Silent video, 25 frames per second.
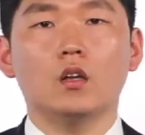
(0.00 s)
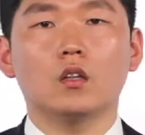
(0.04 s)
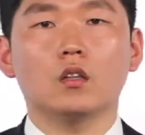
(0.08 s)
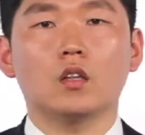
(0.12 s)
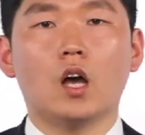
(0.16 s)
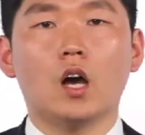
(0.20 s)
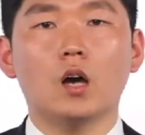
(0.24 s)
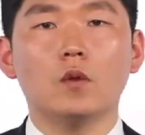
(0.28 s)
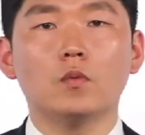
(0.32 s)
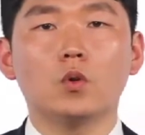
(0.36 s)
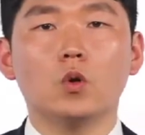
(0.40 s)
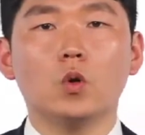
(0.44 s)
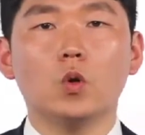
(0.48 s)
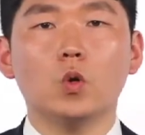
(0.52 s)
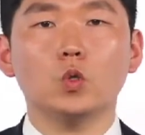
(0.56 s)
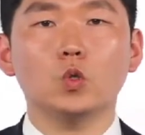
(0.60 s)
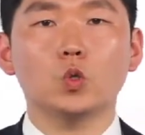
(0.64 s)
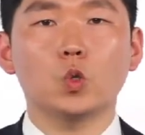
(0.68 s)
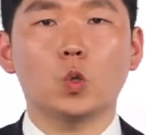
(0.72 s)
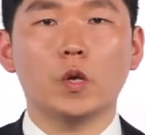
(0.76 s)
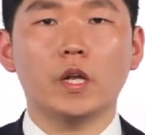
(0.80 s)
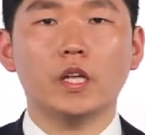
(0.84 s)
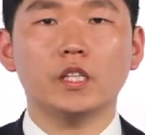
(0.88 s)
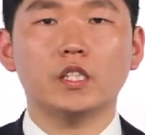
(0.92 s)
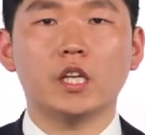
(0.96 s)
다음으로
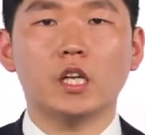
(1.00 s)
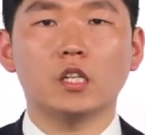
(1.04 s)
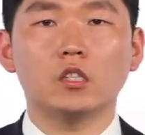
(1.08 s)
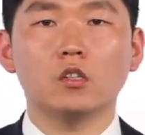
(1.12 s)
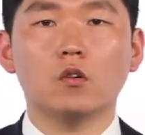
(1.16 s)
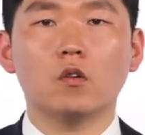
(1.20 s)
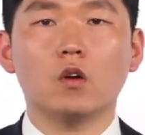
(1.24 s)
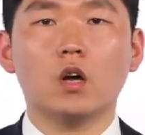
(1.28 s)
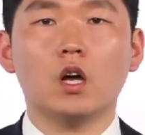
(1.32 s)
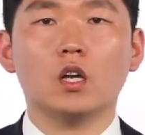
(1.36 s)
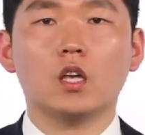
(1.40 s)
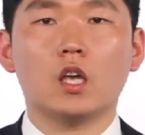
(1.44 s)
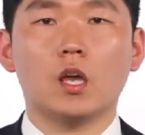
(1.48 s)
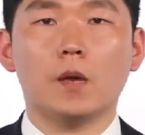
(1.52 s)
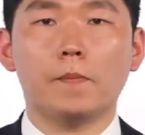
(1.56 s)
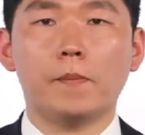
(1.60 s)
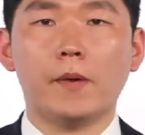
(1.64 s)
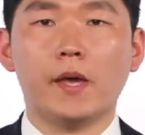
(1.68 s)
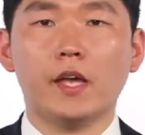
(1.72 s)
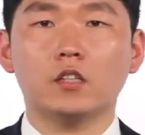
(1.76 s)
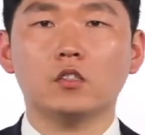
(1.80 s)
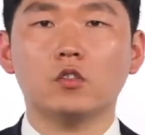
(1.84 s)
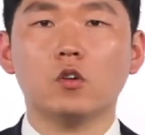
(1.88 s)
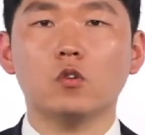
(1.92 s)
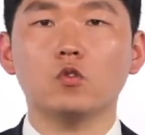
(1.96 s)
조례 제정과
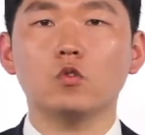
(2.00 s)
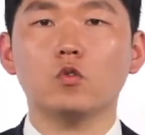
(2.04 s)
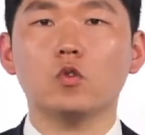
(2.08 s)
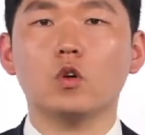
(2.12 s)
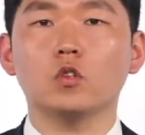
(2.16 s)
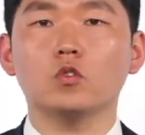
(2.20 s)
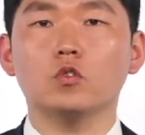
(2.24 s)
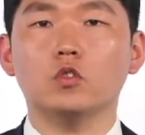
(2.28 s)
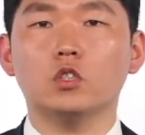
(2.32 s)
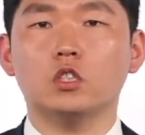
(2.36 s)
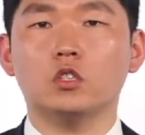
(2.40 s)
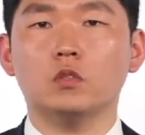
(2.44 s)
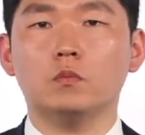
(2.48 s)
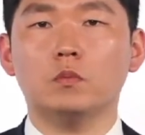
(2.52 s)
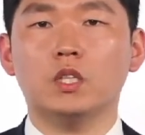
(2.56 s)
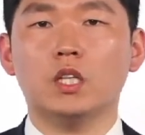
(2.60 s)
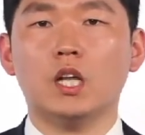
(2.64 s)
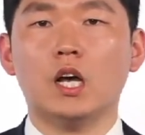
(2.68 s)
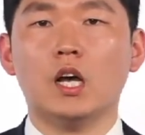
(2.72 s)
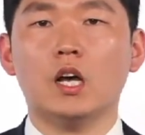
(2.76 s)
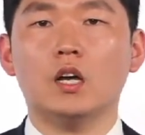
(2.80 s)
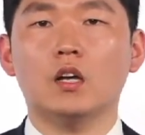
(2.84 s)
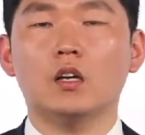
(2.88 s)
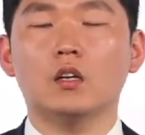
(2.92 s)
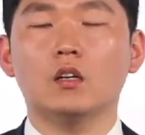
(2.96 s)
개폐 청구권도
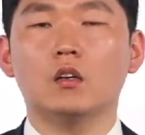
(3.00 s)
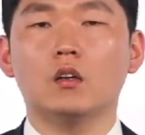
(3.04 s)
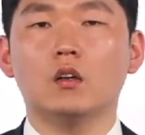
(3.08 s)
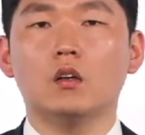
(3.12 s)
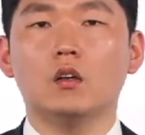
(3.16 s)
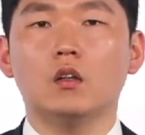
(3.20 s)
있습니다.